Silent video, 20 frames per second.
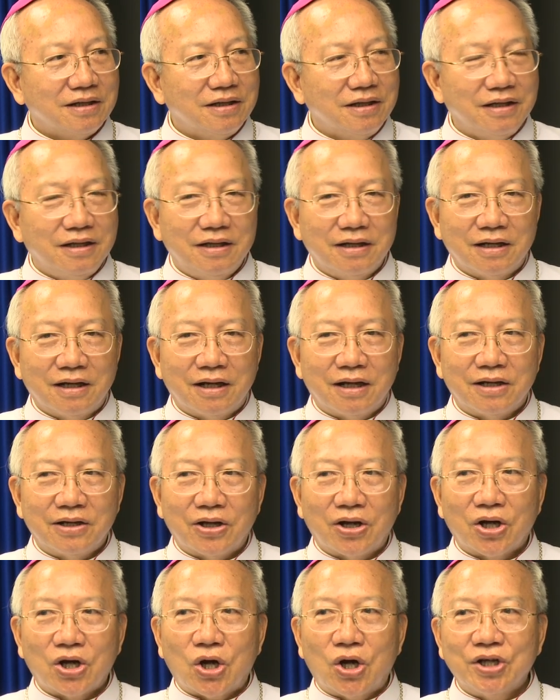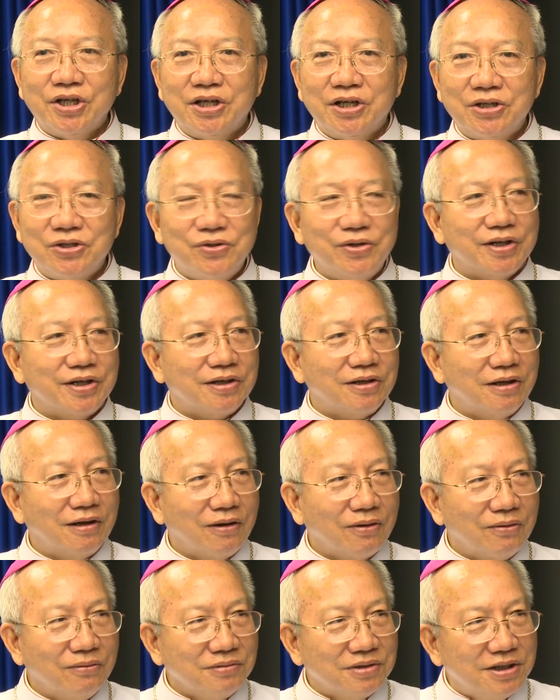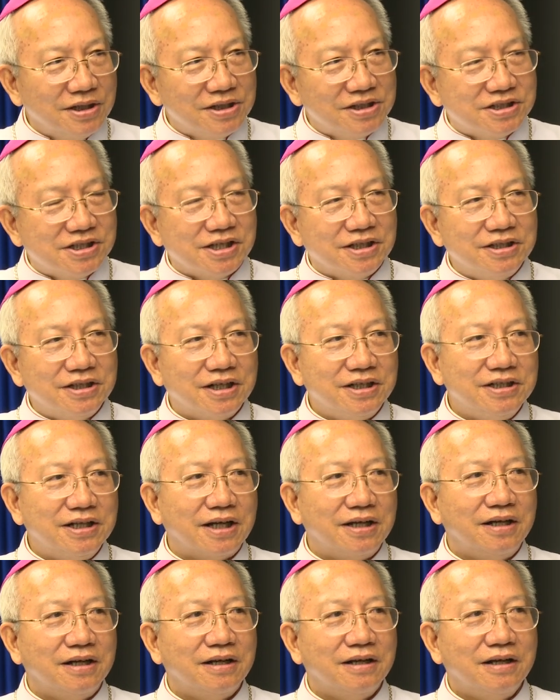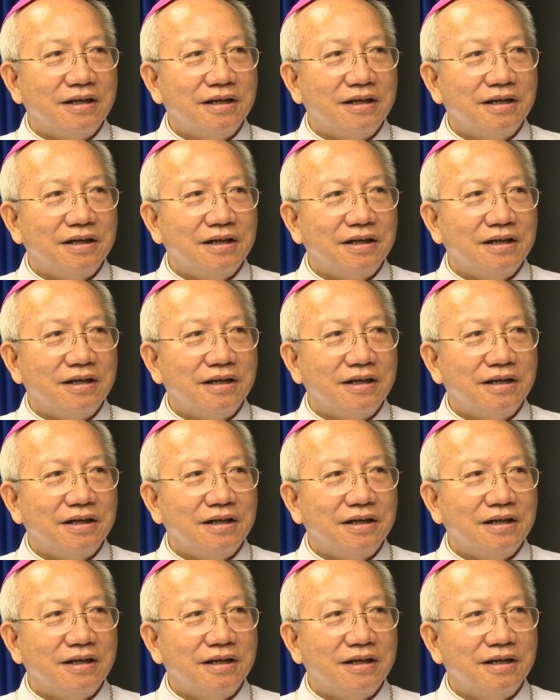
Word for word: thì à, nó có những chuyện nó cũng tiến triển dần dần